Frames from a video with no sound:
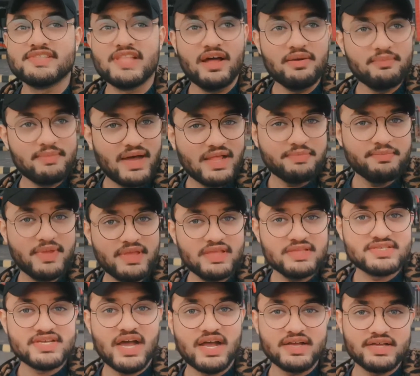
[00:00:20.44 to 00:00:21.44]
इस्लामाबाद
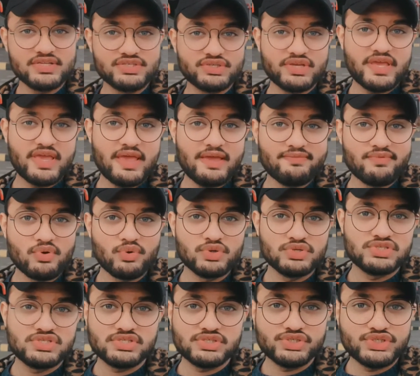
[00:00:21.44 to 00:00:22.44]
में जाकर जो है वो
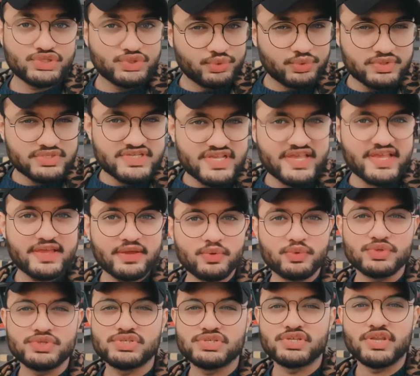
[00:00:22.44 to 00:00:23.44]
कुछ शूट्स हैं
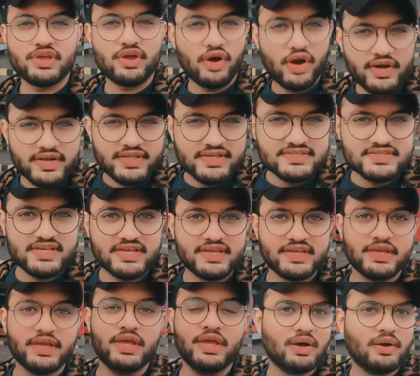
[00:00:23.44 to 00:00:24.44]
कुछ रिकॉर्डिंग्स हैं